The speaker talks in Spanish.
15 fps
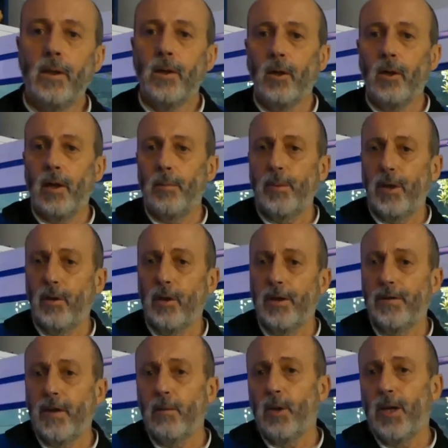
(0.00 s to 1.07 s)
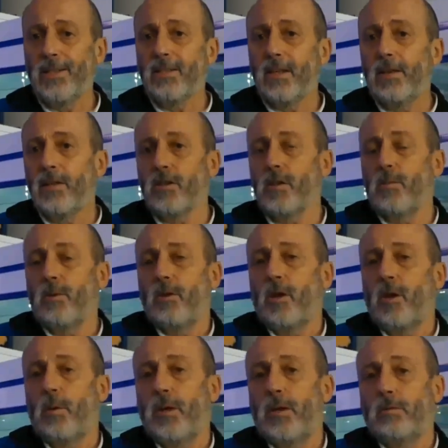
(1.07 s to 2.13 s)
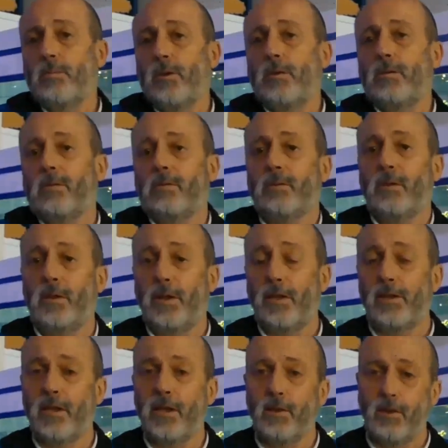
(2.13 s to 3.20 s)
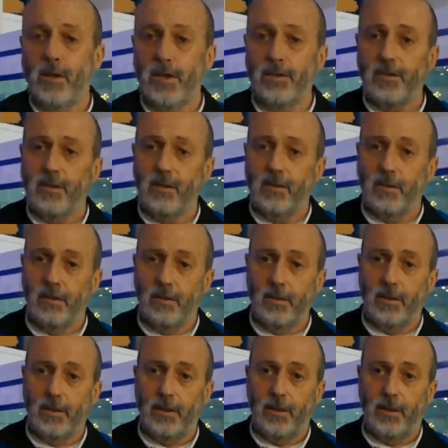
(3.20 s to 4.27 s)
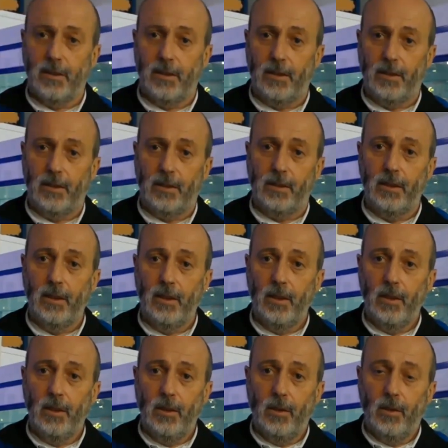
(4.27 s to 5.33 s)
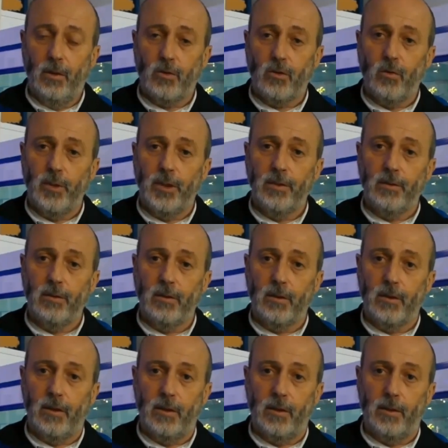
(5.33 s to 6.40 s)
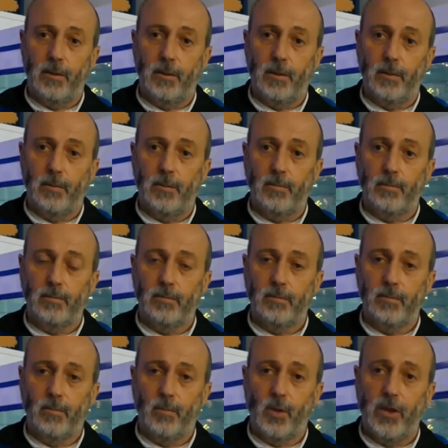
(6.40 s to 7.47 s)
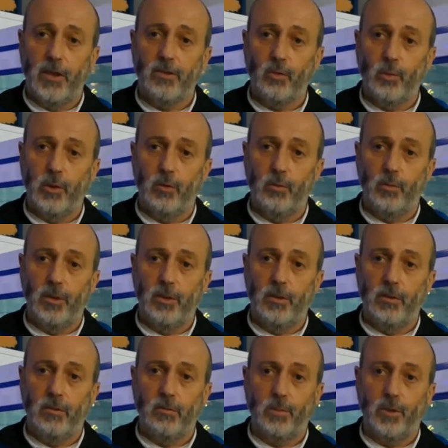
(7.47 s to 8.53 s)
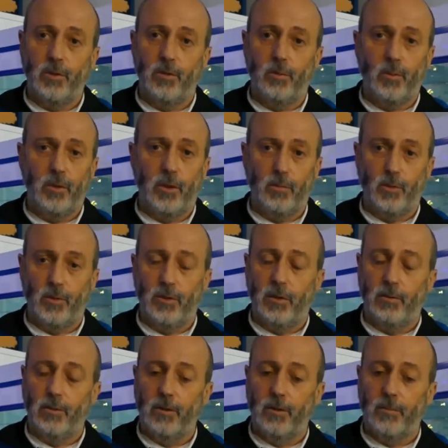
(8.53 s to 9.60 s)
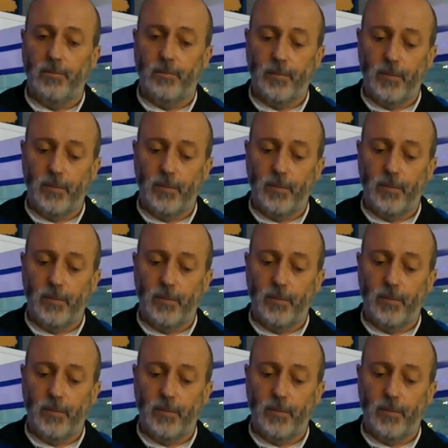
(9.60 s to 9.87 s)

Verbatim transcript: Hola amigos, ¿qué tal? Buenas tardes, ¿cómo lo lleváis? Bueno, en esta ocasión os, eh, os comento que voy a subir un vídeo, un vídeo muy emotivo